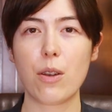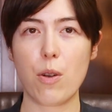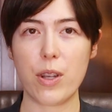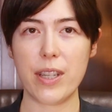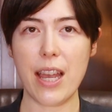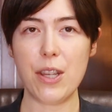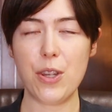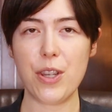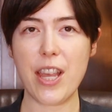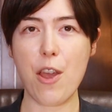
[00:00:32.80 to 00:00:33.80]
国際
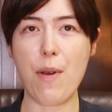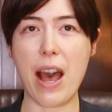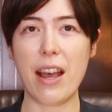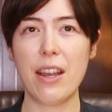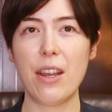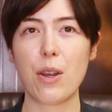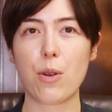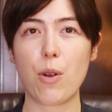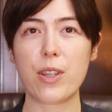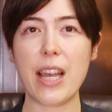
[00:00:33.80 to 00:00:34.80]
仲裁は
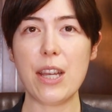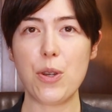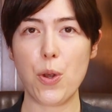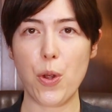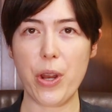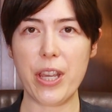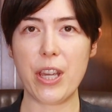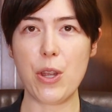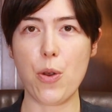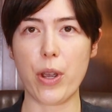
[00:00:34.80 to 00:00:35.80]
国際商取
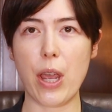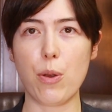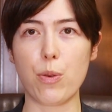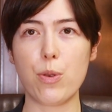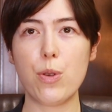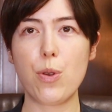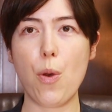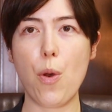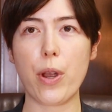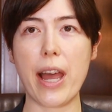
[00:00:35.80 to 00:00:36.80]
引における紛
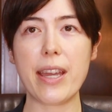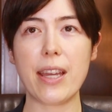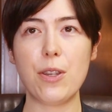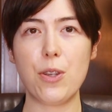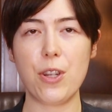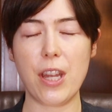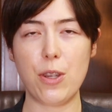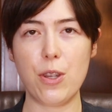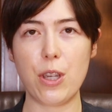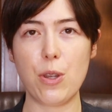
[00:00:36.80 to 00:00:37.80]
争を解決する手
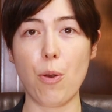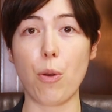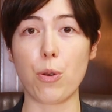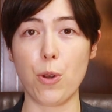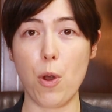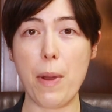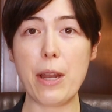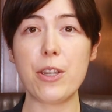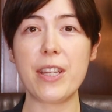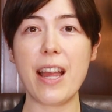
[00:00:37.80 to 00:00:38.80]
続きの
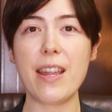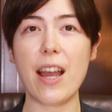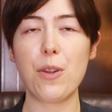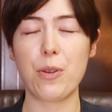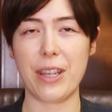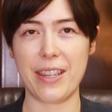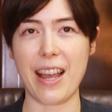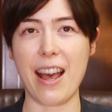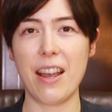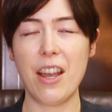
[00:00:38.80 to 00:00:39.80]
グローバルスタンダードです
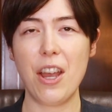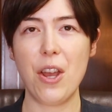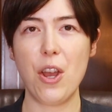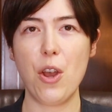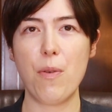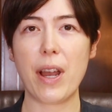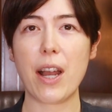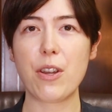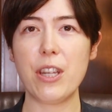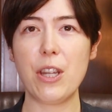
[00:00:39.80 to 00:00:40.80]
が我
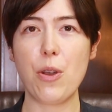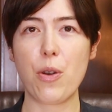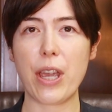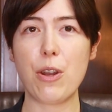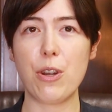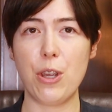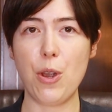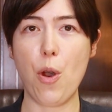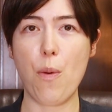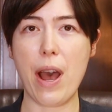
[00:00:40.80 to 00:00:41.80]
が国における利
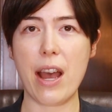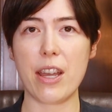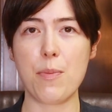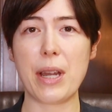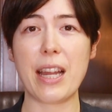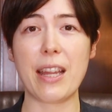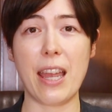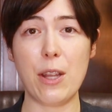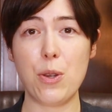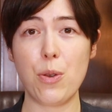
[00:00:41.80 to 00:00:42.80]
用は未だ
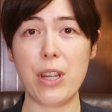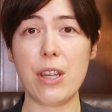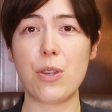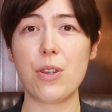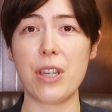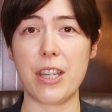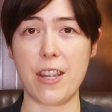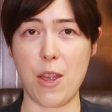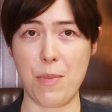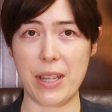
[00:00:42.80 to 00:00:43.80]
低調に推移し
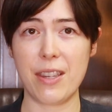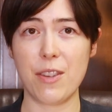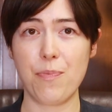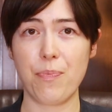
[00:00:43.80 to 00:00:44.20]
ています